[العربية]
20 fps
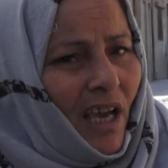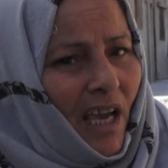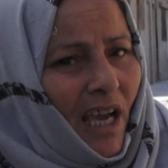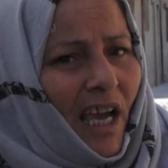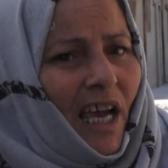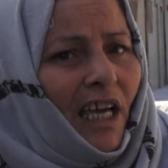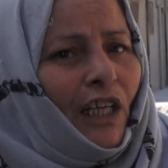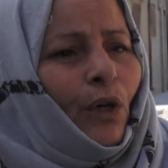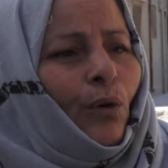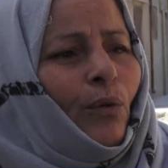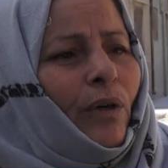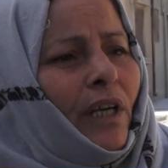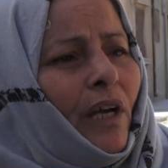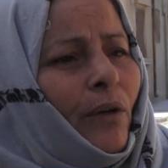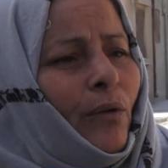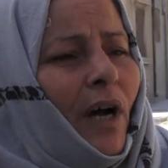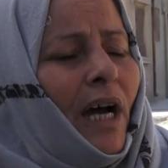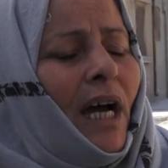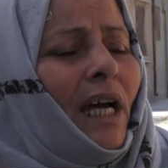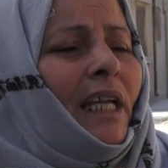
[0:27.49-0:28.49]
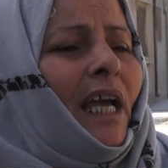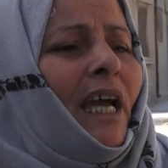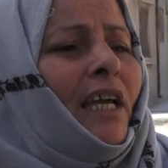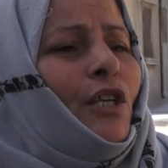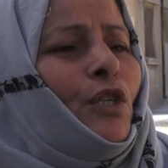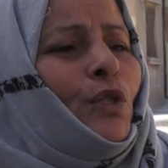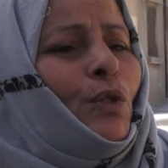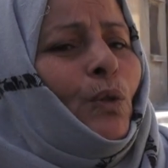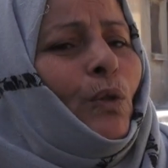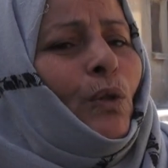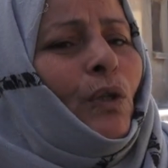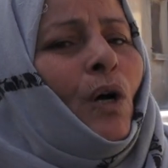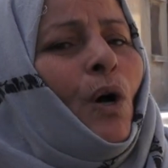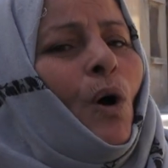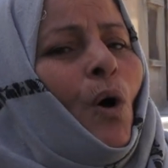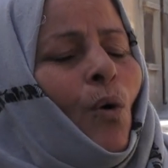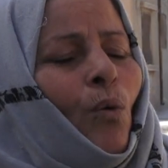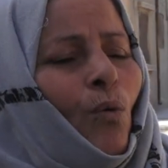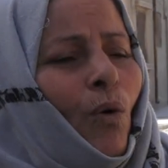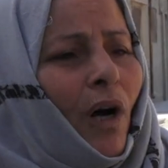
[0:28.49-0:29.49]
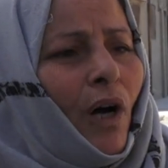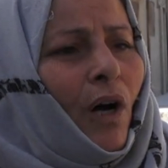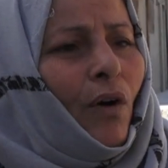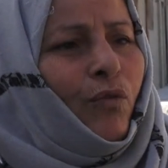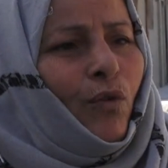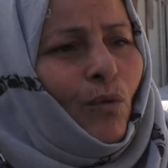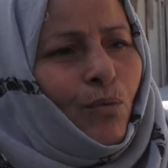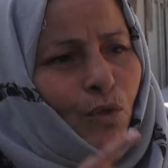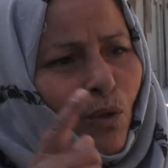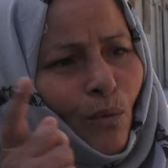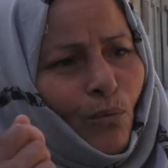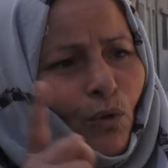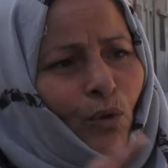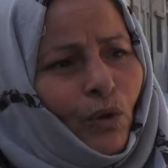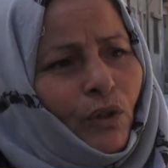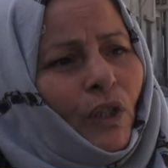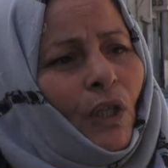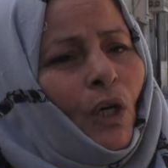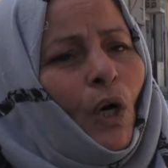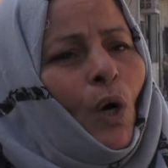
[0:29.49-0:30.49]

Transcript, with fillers: اهالي غويران واهالي حي الزور وقفوا بصمود